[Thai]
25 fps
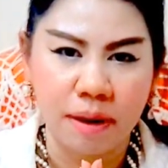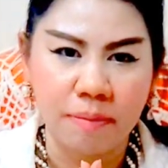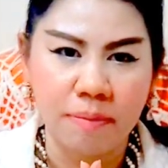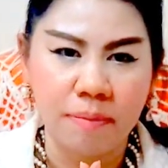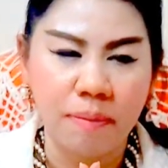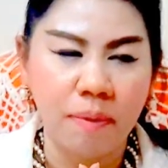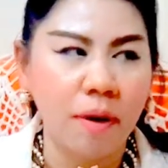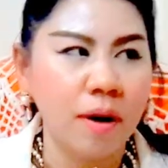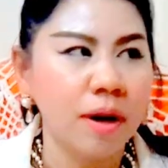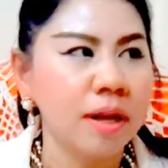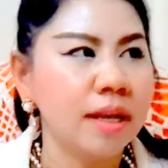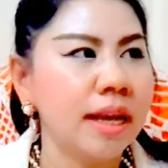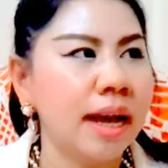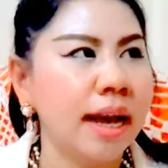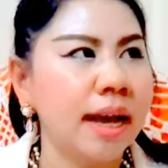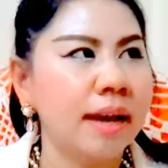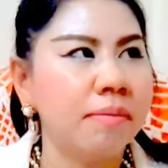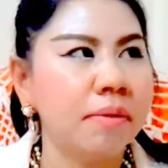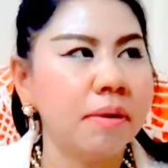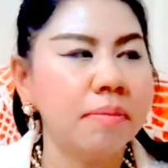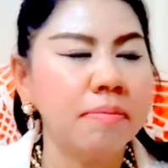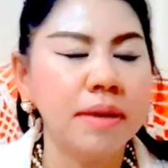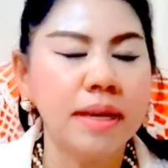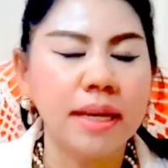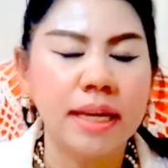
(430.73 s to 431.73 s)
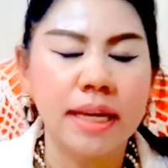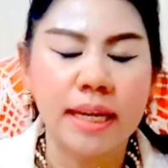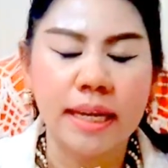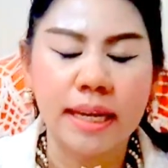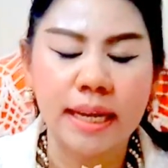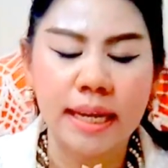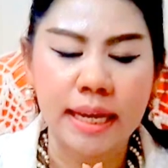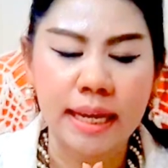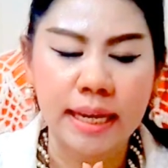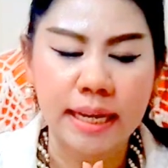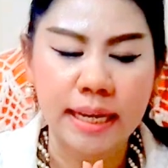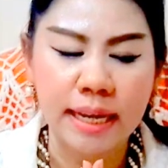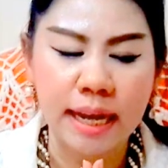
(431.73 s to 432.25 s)
พระพ่อใหญ่พระพิฆ
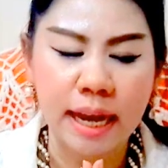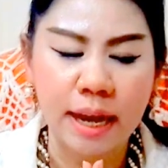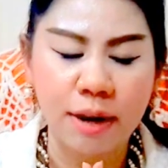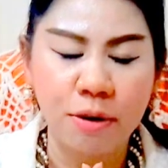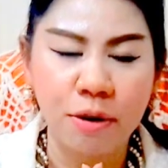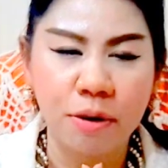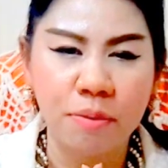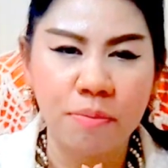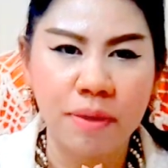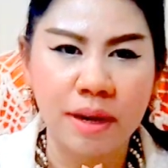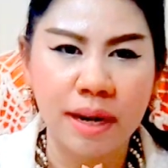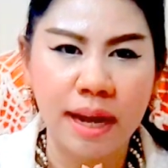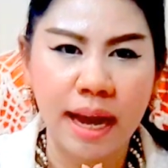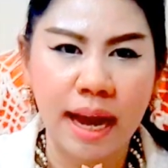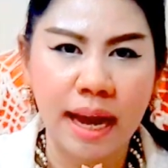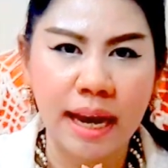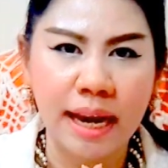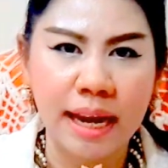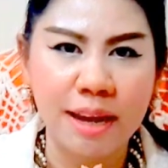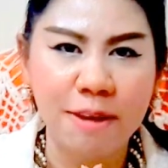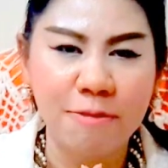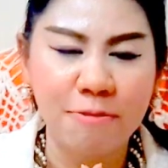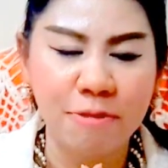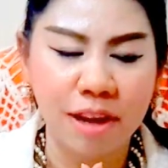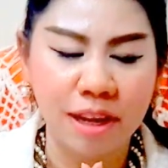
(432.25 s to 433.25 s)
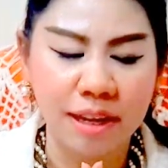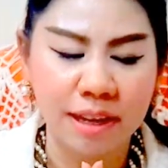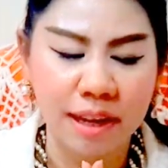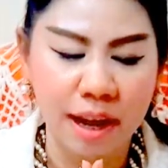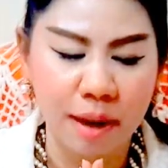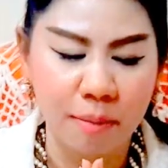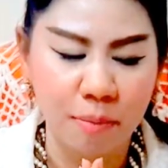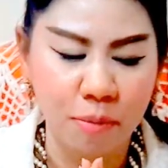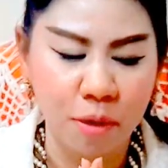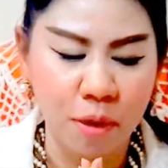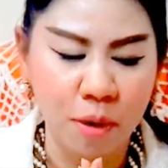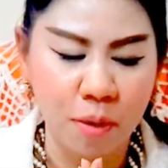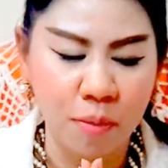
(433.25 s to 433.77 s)
เนศนะคะโดนบันดาลให้แฟนค
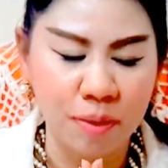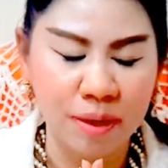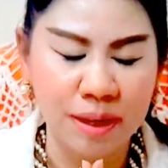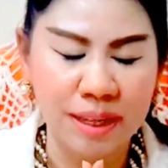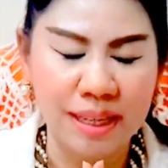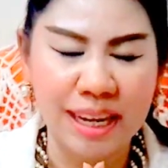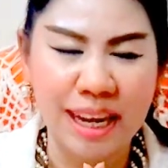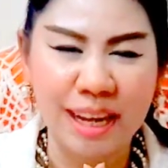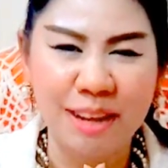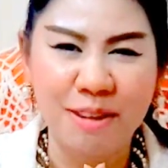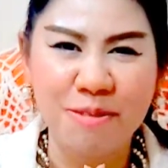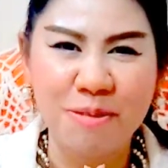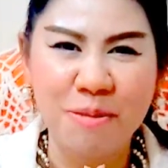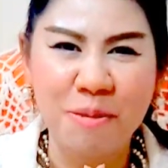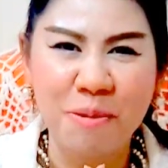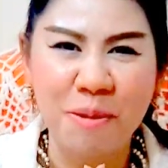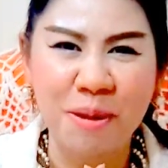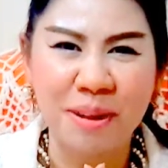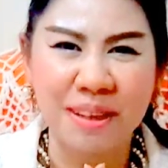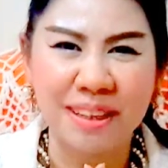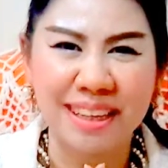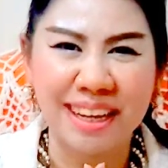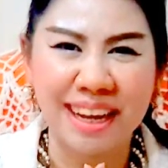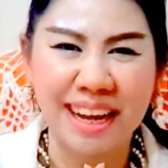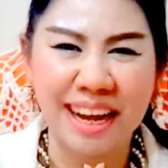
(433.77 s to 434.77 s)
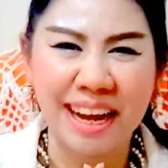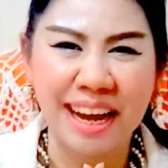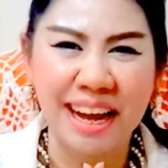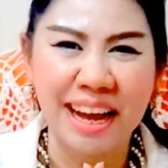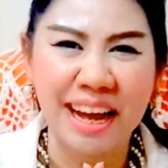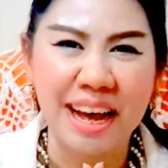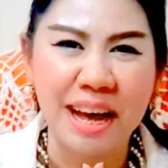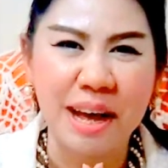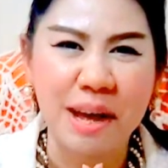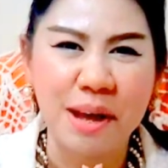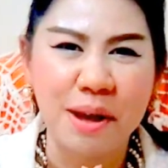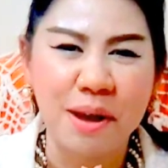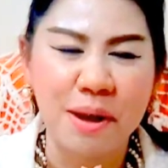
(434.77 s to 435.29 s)
ลับของหมออีน่าทุกคนนะคะ
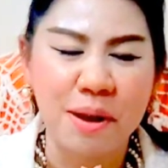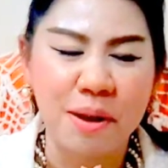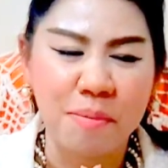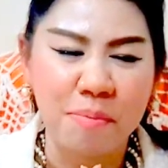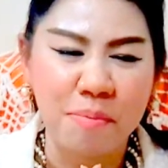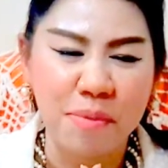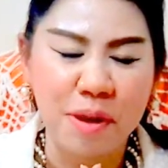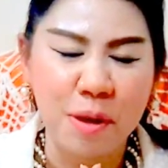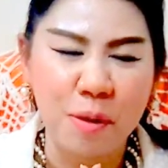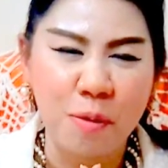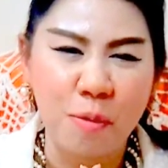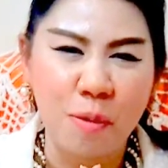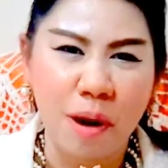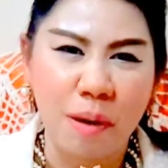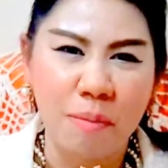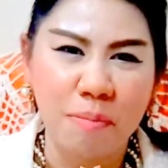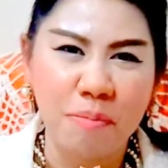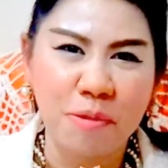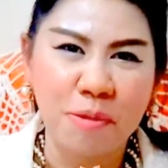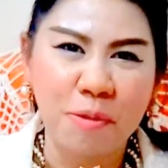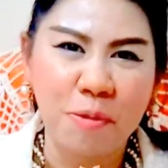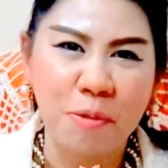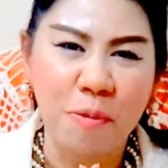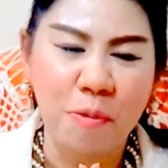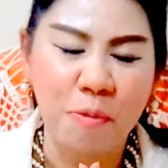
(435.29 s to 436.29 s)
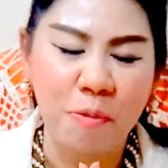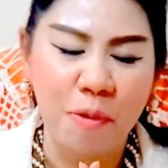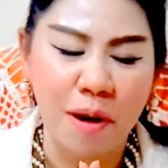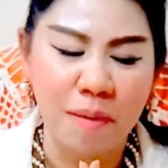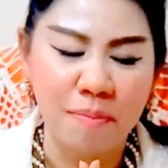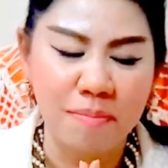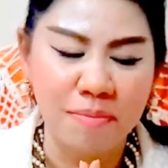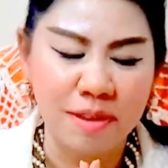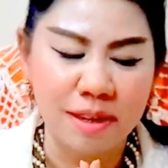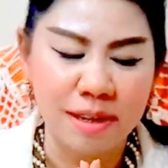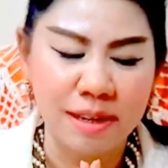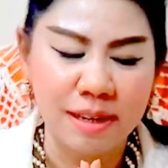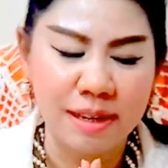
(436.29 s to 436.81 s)
มีความสุขควา
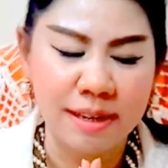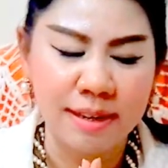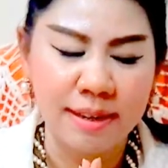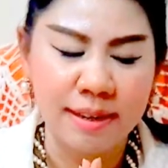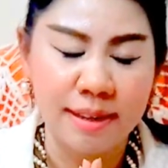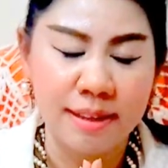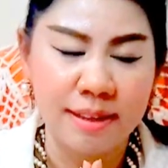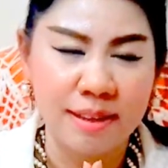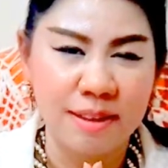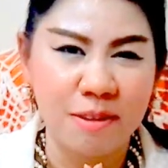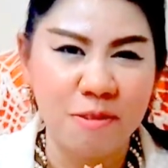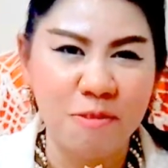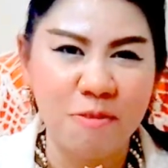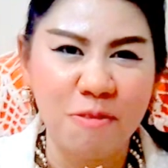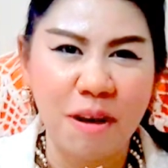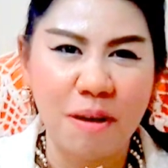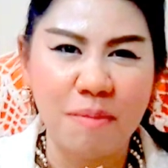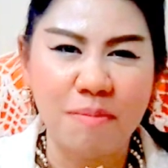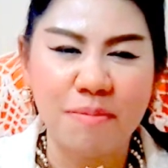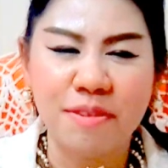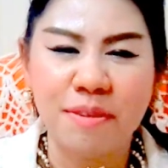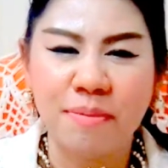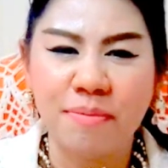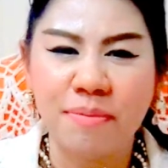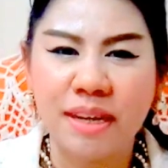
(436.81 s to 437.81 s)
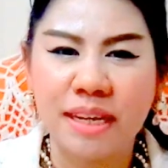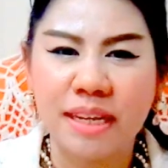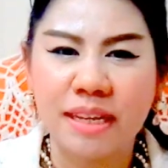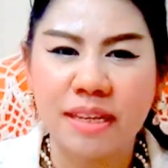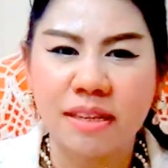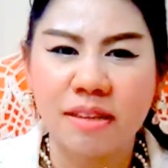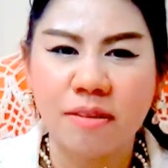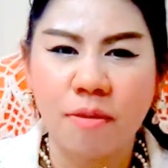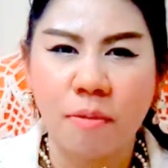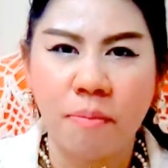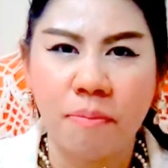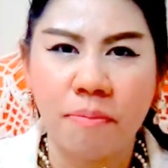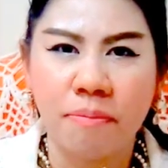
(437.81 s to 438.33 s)
มเจริญความสำเร็จ
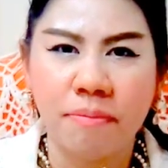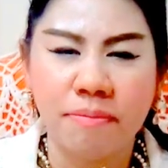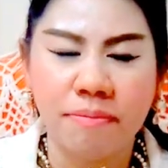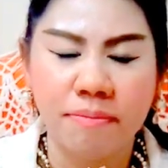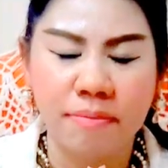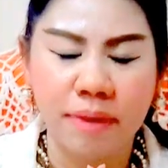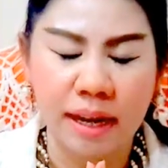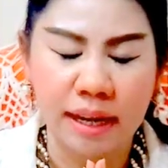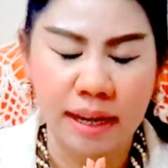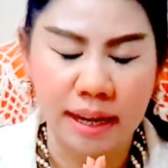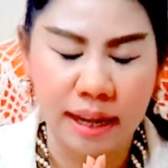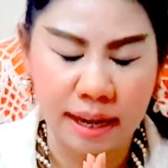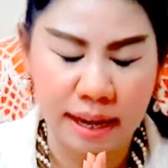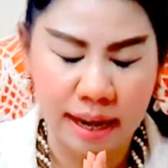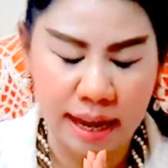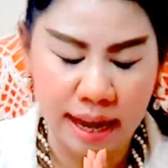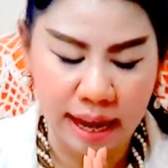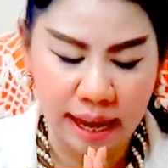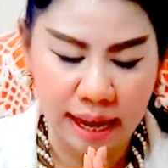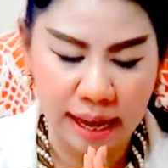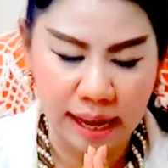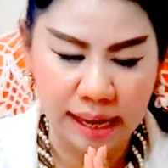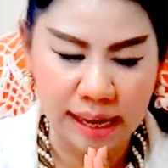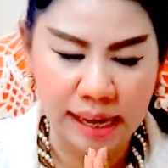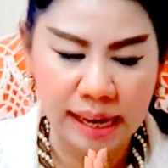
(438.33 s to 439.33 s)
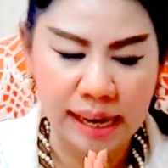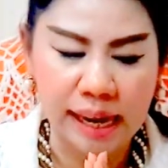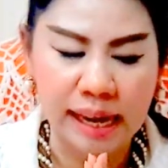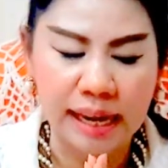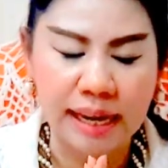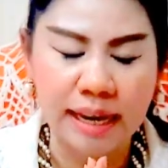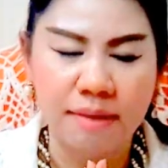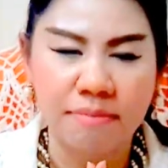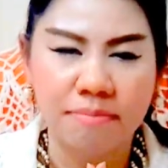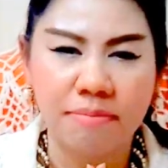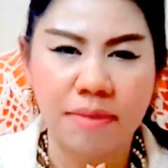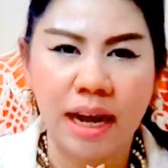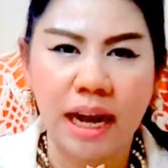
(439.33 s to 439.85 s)
สมปรารถนานะคะ
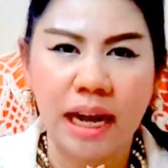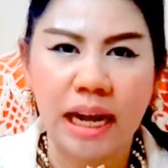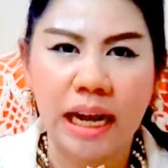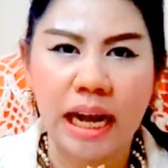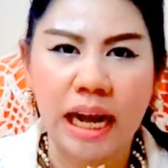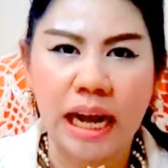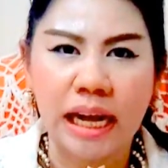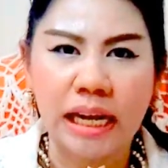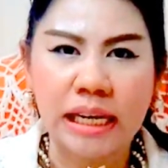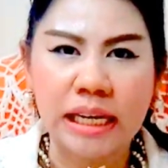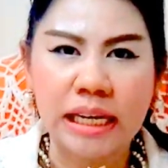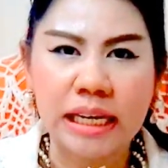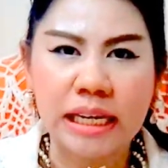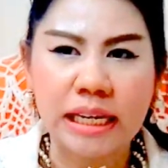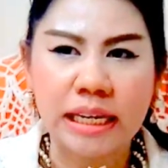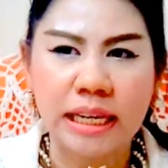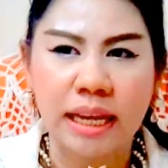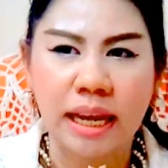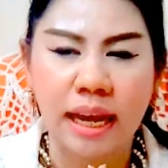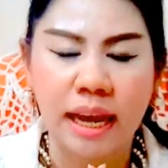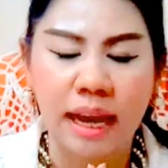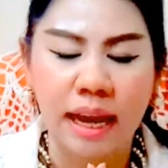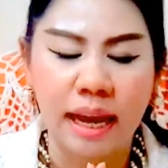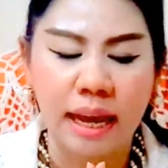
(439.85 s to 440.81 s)
ทำมาค้าขึ้น